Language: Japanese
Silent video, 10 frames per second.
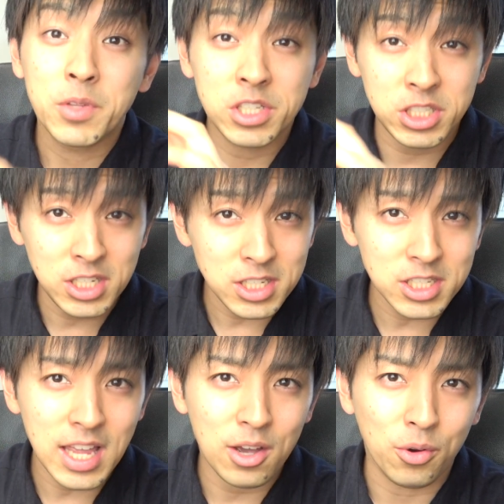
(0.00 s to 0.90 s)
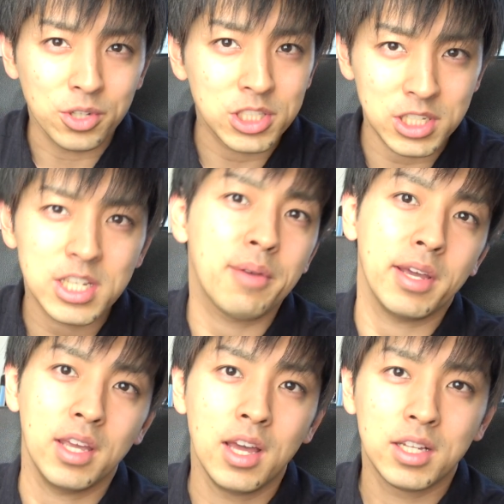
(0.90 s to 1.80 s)
信じたい方を信じれば
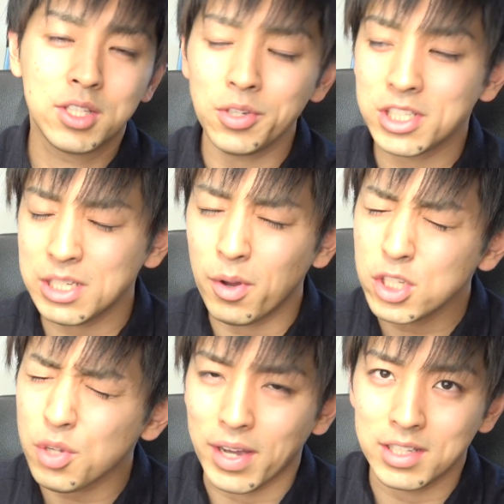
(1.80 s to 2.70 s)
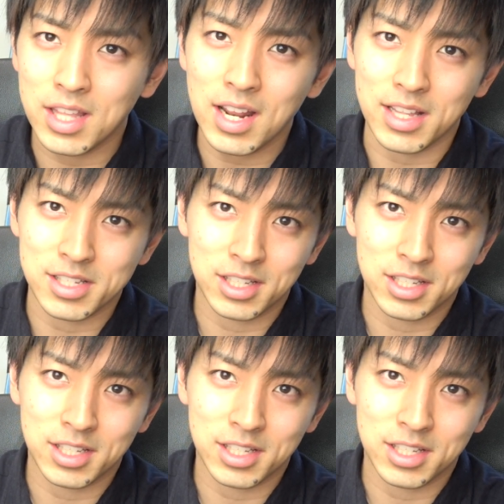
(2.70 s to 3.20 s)
いい。どっちも嘘は言ってないで